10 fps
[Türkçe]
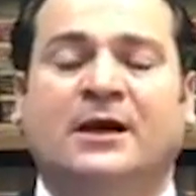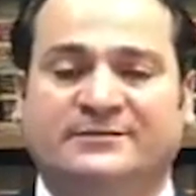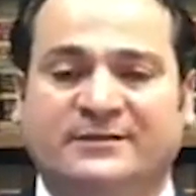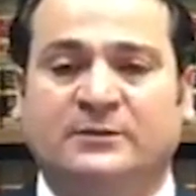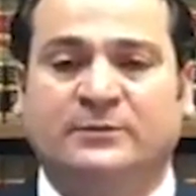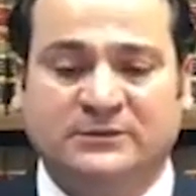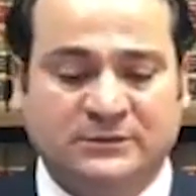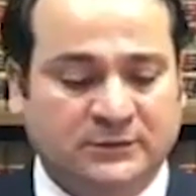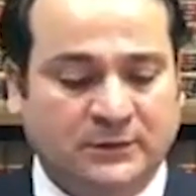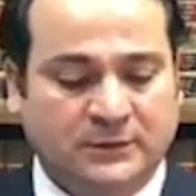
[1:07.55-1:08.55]

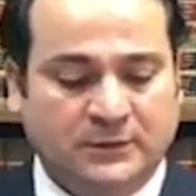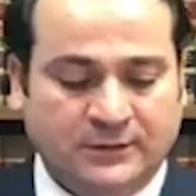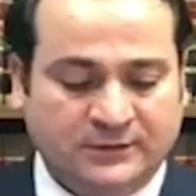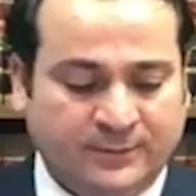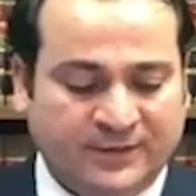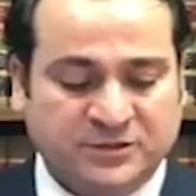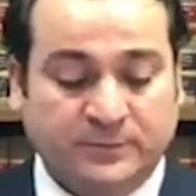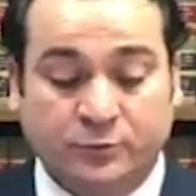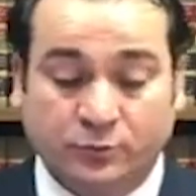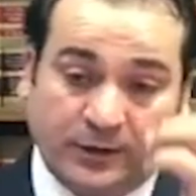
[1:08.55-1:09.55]
aktarmalı ya da
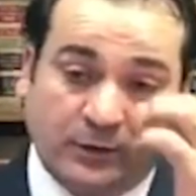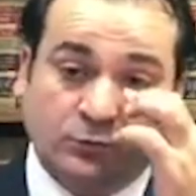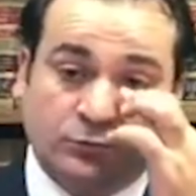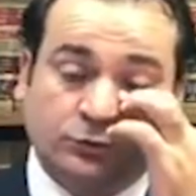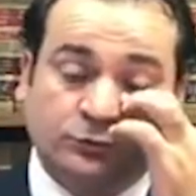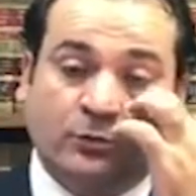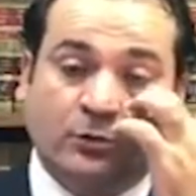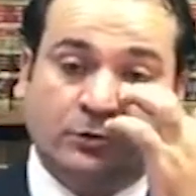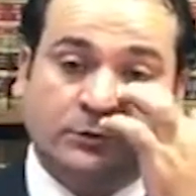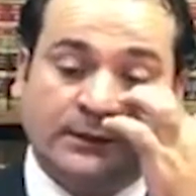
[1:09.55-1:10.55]
başka bir ülkeye uçup
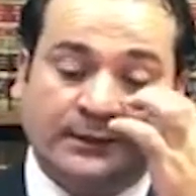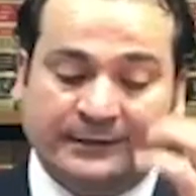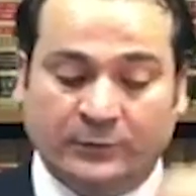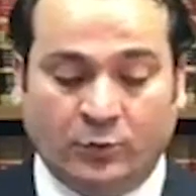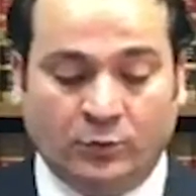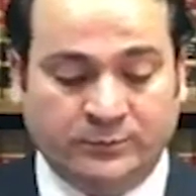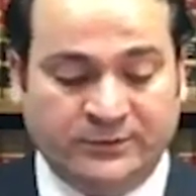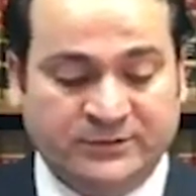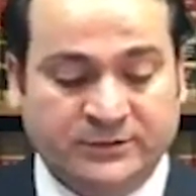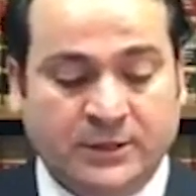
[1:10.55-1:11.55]
oradan geliyor
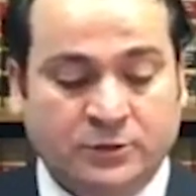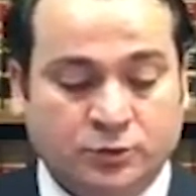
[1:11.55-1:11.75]
olmanız